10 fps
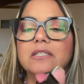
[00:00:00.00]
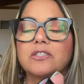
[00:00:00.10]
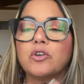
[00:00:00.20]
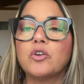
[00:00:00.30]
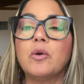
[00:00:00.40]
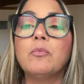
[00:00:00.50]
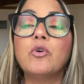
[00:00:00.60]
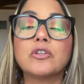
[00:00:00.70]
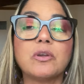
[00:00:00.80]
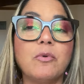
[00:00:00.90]
Sono
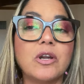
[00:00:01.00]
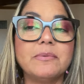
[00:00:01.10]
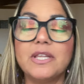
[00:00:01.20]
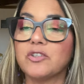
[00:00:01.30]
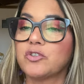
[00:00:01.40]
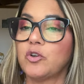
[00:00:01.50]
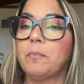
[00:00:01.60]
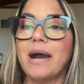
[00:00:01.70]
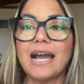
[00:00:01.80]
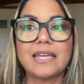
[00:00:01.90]
molto morbide, non
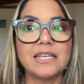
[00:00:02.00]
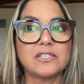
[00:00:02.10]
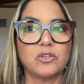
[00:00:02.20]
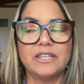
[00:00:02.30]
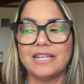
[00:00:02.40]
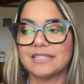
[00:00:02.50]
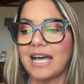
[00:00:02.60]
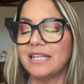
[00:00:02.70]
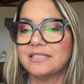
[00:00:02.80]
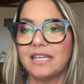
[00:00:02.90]
sono pacchi, sono
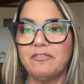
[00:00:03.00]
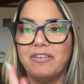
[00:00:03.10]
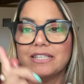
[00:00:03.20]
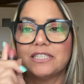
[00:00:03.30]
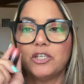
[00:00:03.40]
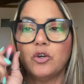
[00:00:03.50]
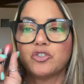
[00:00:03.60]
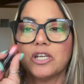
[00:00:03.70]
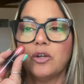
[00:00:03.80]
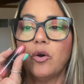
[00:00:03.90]
idratante, infatti io
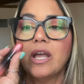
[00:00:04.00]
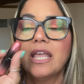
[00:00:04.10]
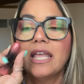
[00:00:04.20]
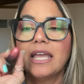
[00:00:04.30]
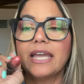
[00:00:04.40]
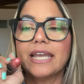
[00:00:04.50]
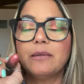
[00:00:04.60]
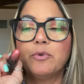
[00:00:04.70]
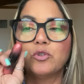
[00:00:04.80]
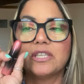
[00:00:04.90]
ce l'ho
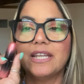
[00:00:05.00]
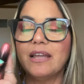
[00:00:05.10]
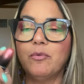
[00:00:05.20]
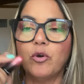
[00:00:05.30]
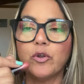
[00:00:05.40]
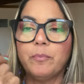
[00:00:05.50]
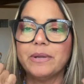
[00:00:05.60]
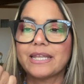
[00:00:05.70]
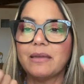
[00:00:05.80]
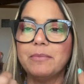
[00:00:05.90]
nel beauty del lavoro
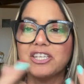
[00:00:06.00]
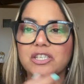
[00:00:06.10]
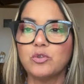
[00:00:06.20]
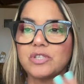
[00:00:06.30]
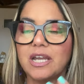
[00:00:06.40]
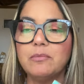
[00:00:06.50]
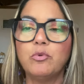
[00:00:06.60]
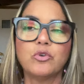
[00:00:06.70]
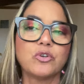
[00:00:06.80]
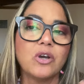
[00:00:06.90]
perché invece di usare il
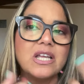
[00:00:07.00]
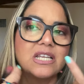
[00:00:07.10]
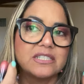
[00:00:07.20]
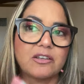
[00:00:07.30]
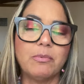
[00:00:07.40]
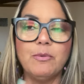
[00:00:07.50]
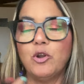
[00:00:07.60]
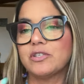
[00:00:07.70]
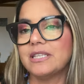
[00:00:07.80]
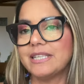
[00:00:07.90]
burro, siccome
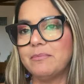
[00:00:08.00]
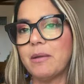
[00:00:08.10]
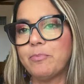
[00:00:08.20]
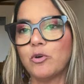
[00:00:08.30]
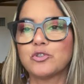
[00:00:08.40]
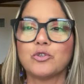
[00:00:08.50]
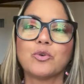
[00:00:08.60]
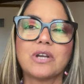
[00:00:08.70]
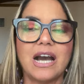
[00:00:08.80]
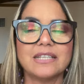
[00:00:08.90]
voglio sentirmi a posto
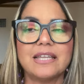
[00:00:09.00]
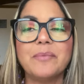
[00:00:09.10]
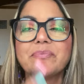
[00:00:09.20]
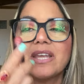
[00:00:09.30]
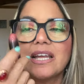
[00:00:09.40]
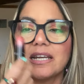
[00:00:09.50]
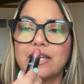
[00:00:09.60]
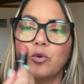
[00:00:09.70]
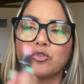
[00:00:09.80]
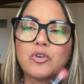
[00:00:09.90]
truccata,
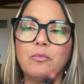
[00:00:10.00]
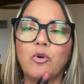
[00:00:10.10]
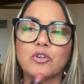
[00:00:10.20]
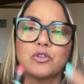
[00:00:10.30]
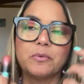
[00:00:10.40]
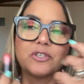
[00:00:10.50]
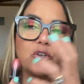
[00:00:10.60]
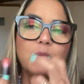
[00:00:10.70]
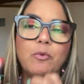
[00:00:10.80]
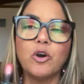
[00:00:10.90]
le uso molto,
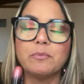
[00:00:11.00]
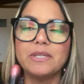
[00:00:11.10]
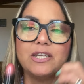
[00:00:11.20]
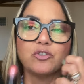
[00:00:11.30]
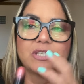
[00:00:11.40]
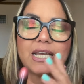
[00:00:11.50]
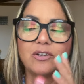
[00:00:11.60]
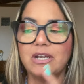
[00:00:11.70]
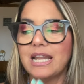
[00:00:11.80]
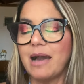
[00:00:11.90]
sono morbidi, non
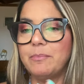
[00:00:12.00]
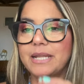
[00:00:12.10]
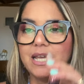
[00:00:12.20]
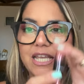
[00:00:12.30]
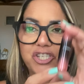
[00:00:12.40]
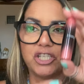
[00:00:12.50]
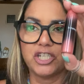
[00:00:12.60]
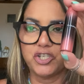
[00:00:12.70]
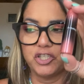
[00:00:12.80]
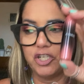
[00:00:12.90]
seccano le labbra,
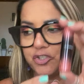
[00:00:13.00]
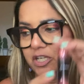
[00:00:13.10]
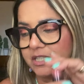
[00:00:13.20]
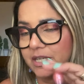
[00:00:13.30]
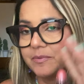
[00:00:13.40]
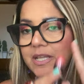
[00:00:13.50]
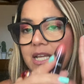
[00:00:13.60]
eccetera, eccetera, eccetera.